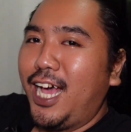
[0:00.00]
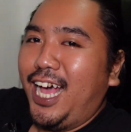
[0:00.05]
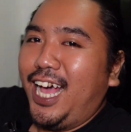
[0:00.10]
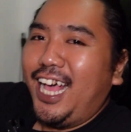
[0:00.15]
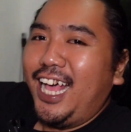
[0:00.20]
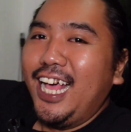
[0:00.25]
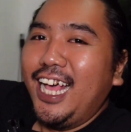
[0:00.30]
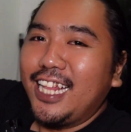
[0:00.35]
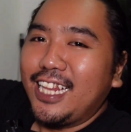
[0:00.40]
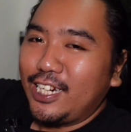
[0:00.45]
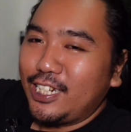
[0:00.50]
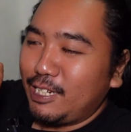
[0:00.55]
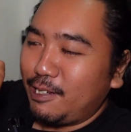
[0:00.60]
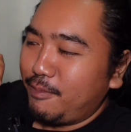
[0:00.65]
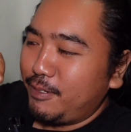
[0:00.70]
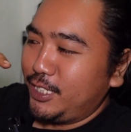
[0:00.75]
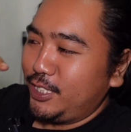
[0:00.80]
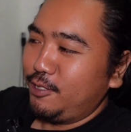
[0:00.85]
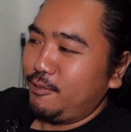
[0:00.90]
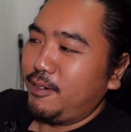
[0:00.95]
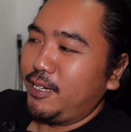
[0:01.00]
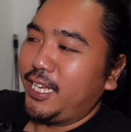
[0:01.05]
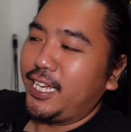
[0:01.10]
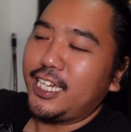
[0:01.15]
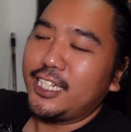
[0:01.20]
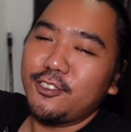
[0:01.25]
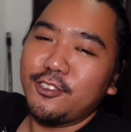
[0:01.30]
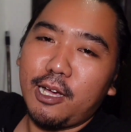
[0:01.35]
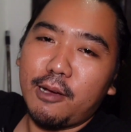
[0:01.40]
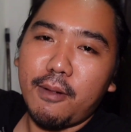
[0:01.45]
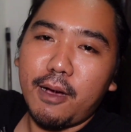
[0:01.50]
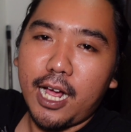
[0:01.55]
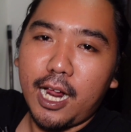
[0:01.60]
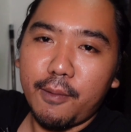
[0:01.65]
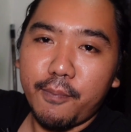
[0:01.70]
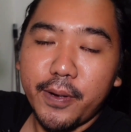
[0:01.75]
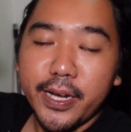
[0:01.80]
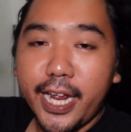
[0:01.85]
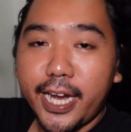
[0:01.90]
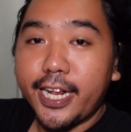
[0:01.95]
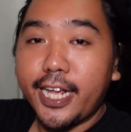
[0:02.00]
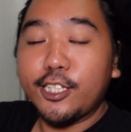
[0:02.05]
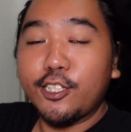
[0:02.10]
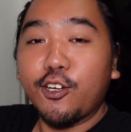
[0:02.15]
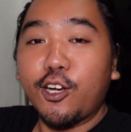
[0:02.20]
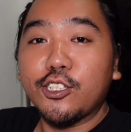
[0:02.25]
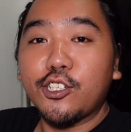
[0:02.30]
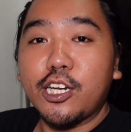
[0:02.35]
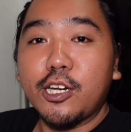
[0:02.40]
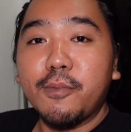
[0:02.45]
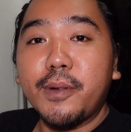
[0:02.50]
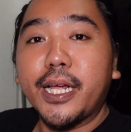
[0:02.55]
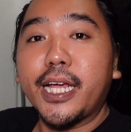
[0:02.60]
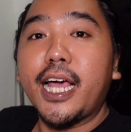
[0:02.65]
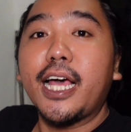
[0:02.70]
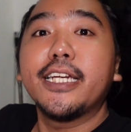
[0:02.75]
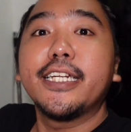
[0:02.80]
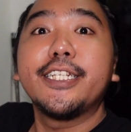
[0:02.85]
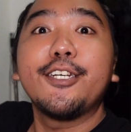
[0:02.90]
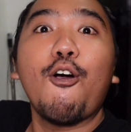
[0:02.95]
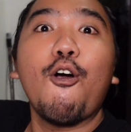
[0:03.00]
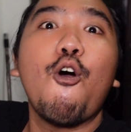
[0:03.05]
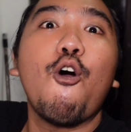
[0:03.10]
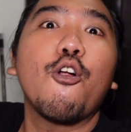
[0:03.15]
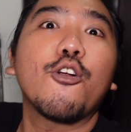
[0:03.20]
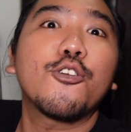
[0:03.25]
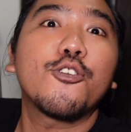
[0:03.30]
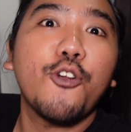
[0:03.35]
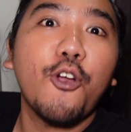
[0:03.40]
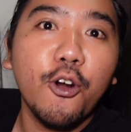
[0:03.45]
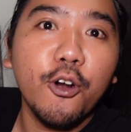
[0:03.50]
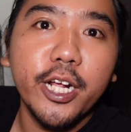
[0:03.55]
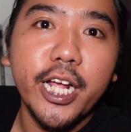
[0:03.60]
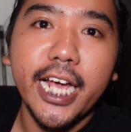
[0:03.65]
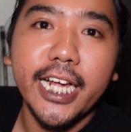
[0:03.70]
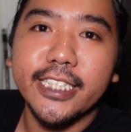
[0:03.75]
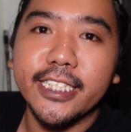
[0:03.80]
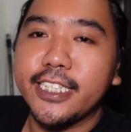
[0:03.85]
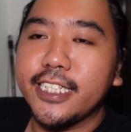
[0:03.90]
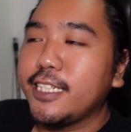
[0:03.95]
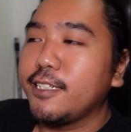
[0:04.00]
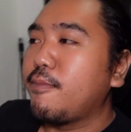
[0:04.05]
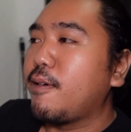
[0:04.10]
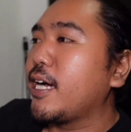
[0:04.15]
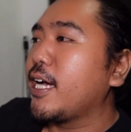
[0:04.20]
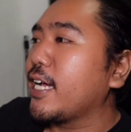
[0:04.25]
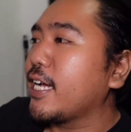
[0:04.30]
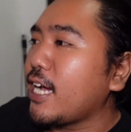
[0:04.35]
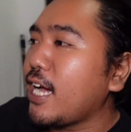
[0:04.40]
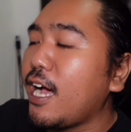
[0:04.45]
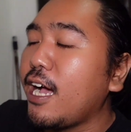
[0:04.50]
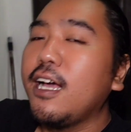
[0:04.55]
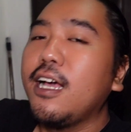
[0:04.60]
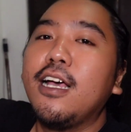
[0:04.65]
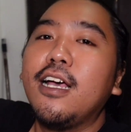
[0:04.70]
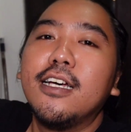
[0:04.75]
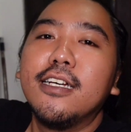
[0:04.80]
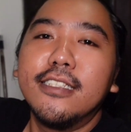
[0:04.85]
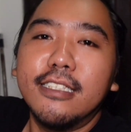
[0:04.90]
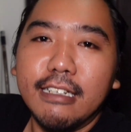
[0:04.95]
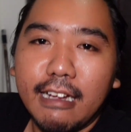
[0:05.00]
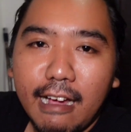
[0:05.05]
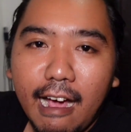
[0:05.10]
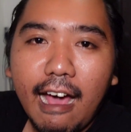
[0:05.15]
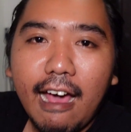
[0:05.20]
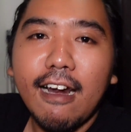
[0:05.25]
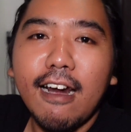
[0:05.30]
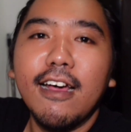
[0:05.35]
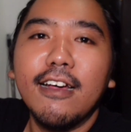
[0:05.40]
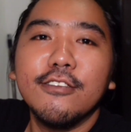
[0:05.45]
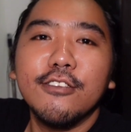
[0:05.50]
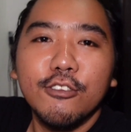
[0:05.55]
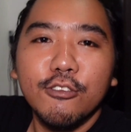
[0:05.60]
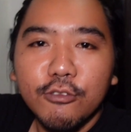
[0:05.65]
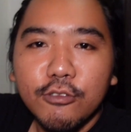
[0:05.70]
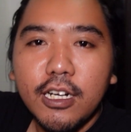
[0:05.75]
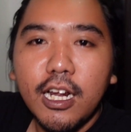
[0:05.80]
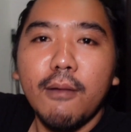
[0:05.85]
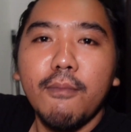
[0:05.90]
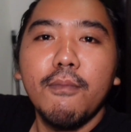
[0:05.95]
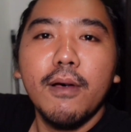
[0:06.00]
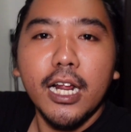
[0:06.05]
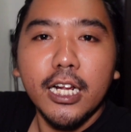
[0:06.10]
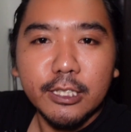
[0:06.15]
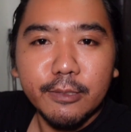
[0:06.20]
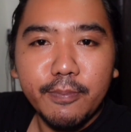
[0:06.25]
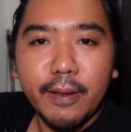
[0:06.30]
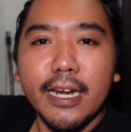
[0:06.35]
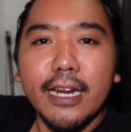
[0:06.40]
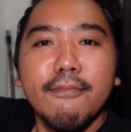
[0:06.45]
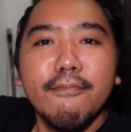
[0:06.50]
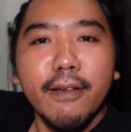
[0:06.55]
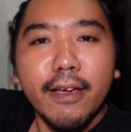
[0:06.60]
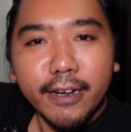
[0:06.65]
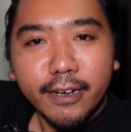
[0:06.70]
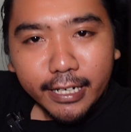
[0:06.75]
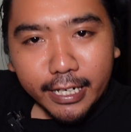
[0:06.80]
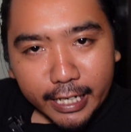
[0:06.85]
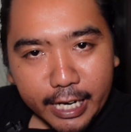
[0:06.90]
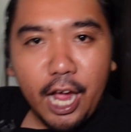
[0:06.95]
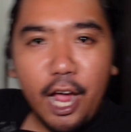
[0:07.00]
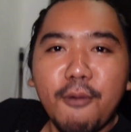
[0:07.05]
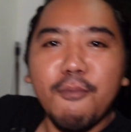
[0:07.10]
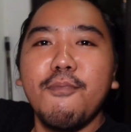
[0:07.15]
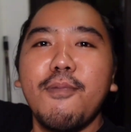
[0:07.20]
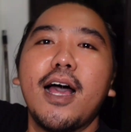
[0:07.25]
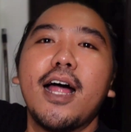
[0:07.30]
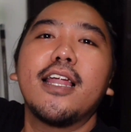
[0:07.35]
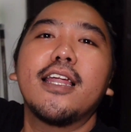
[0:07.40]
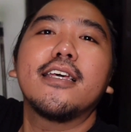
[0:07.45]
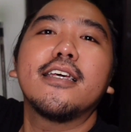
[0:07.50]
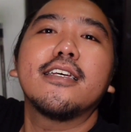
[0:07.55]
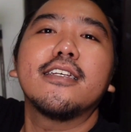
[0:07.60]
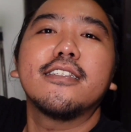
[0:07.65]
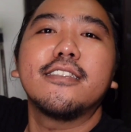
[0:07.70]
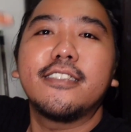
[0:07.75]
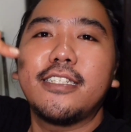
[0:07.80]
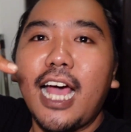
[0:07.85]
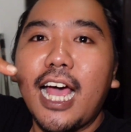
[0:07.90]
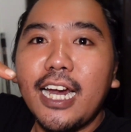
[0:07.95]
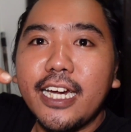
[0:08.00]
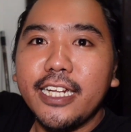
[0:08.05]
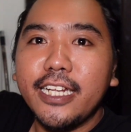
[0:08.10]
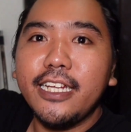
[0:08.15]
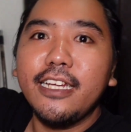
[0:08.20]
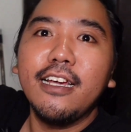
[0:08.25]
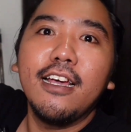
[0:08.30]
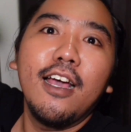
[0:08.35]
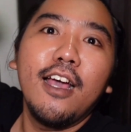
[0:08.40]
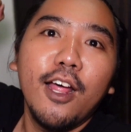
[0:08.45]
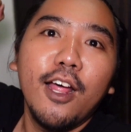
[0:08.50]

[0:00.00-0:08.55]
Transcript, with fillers: ya terus habis itu Bang Eka juga bakal pindahin gacu-gacuannya mereka di outdoor guys jadi Bang Eka sekarang sudah bereksperimen kembali jadi